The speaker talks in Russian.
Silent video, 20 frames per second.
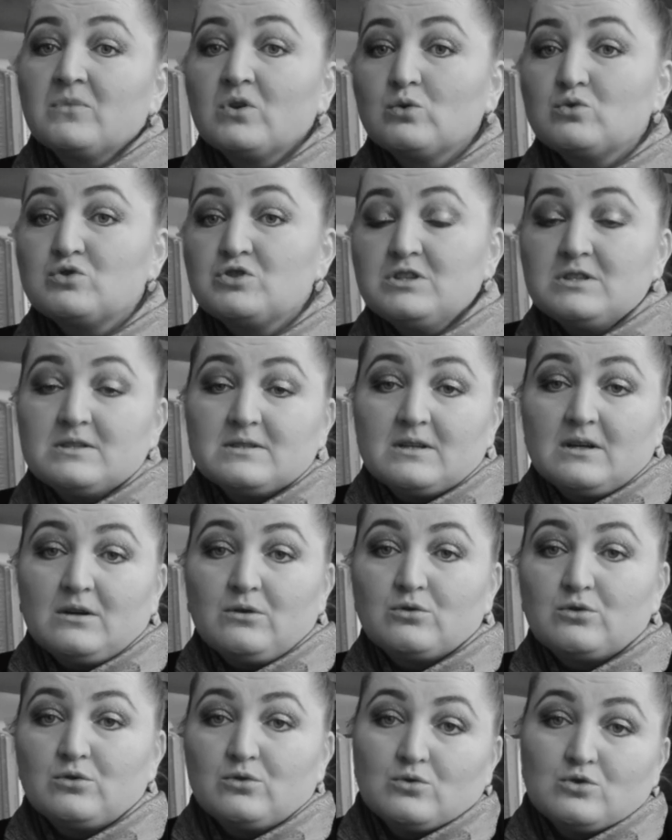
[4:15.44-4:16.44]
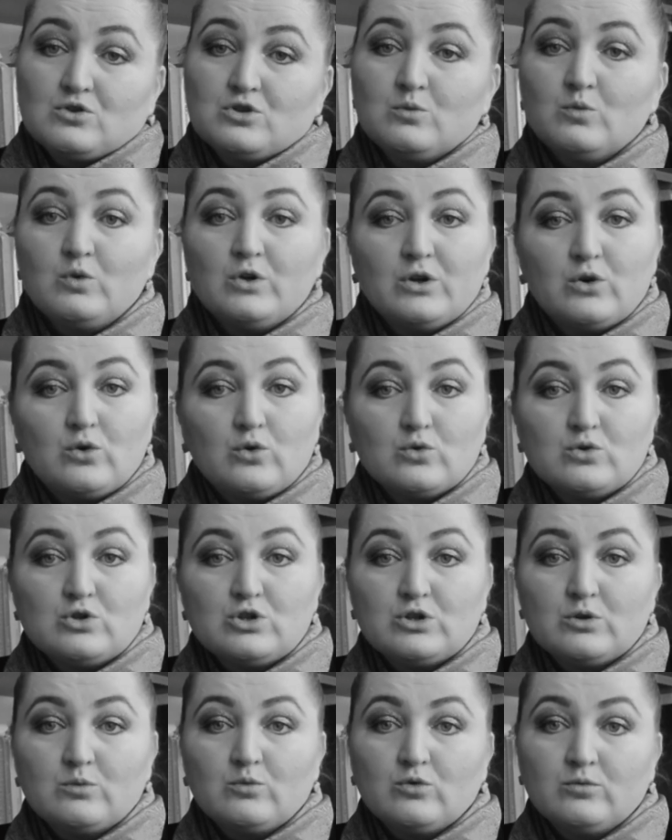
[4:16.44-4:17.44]
Уж не знаю, к лучшему или
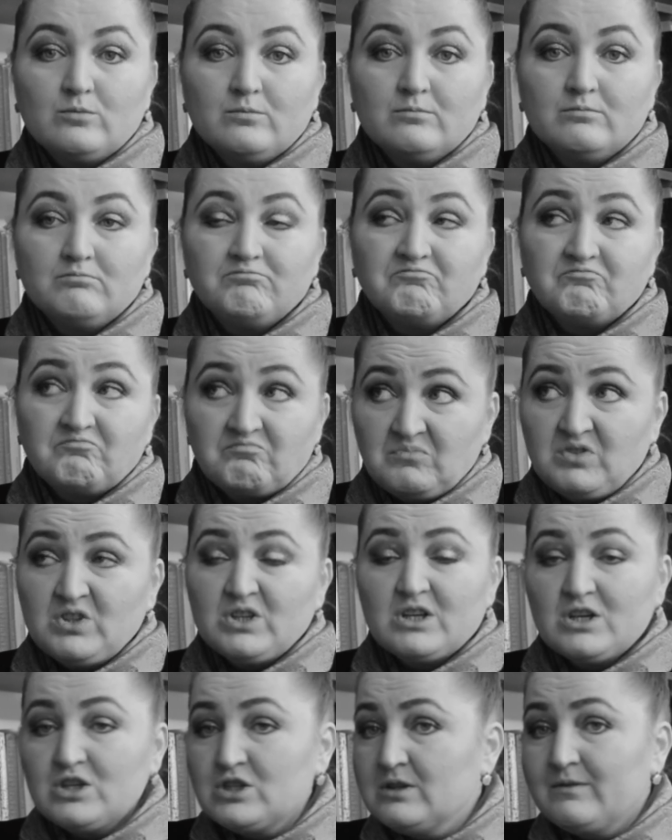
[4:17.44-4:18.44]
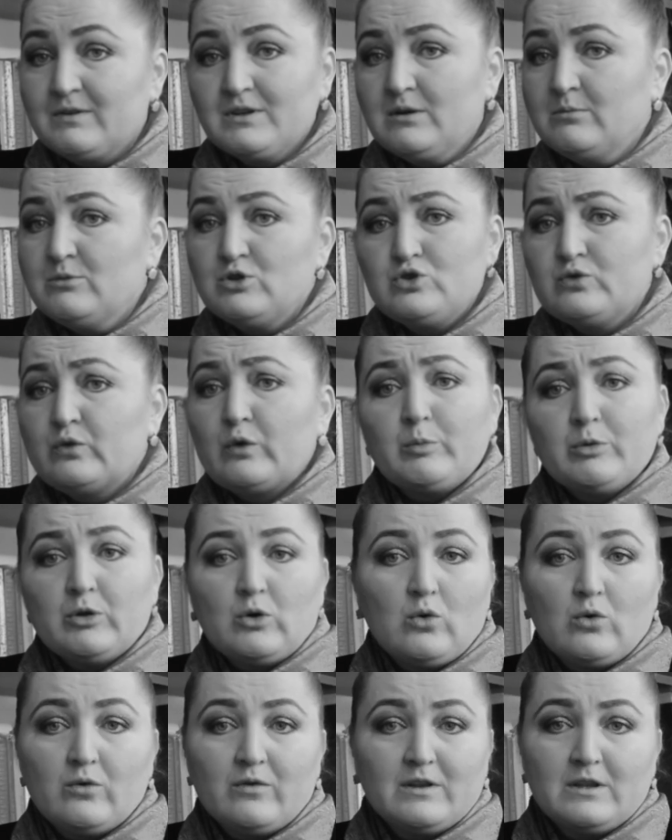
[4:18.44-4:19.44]
худшему. Мне кажется, в этом ничего
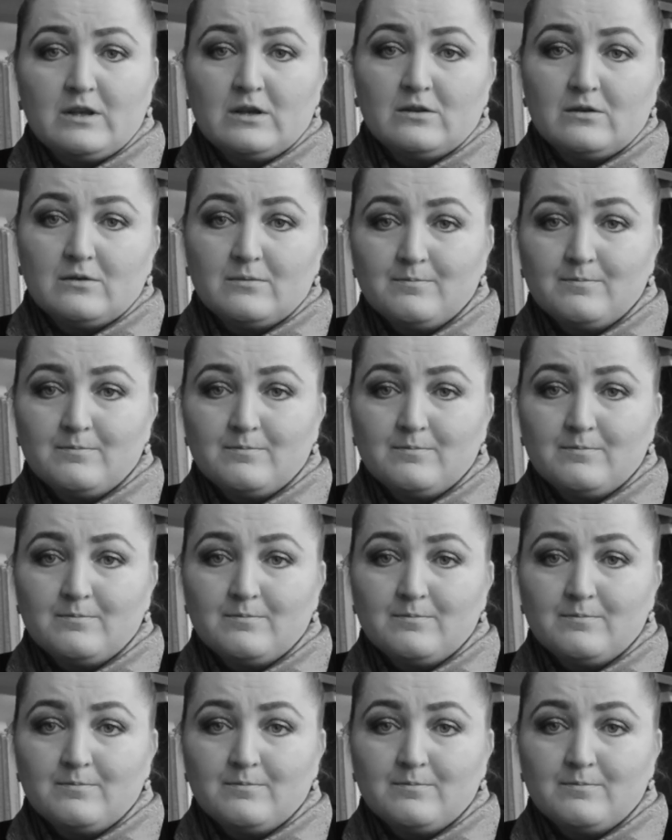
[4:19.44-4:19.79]
плохого нет.